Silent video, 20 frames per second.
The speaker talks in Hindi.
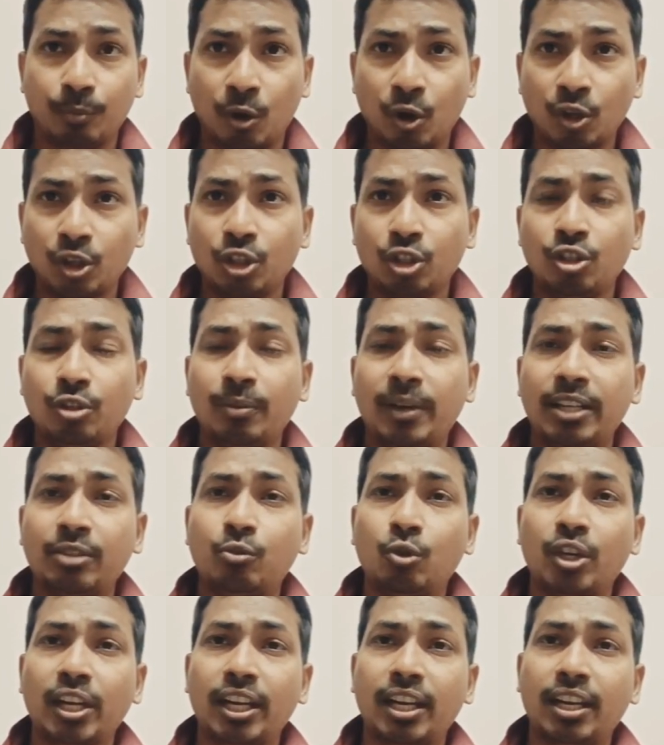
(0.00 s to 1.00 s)
बहुत दिनों
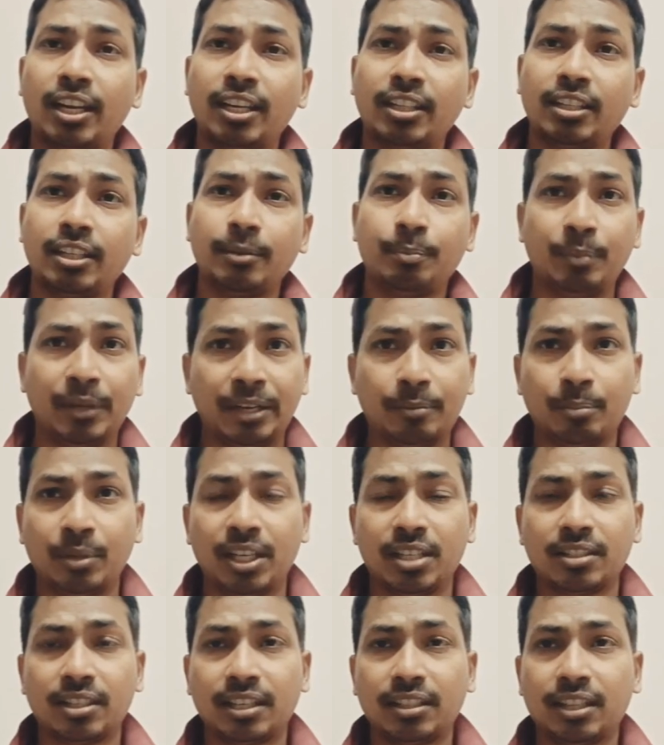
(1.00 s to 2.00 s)
बाद वो खेल रहे थे एक
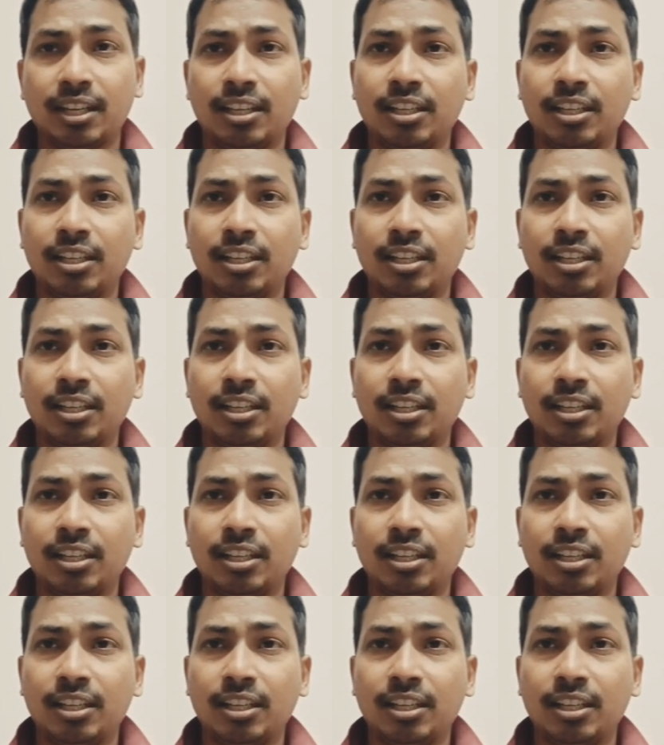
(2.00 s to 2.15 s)
प्रेशर